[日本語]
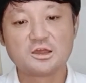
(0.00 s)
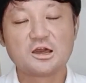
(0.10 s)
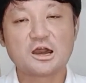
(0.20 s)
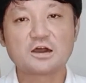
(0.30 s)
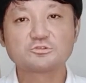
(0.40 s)

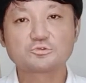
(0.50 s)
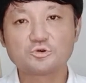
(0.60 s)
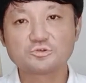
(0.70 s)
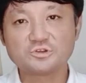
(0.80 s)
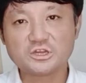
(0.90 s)

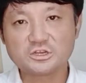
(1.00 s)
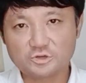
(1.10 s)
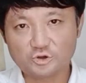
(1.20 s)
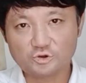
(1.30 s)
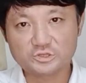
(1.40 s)
アルコール飲
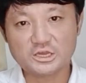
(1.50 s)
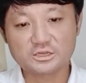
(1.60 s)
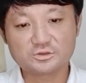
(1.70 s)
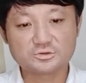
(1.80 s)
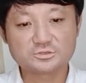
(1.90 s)
料を
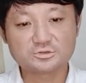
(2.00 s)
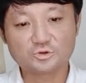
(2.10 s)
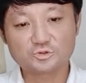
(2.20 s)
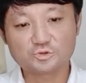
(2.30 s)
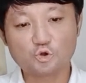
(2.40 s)
提供する
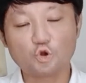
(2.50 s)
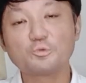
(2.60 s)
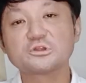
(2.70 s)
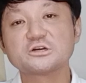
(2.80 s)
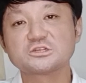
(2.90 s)
ことを
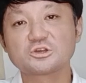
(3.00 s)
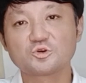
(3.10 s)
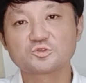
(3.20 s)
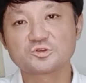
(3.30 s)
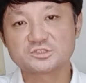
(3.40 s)
主な事
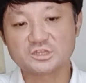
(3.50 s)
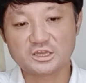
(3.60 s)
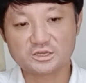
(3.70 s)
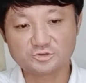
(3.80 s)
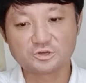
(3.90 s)
業とし
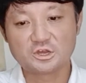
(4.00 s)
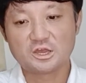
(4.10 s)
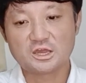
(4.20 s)
ている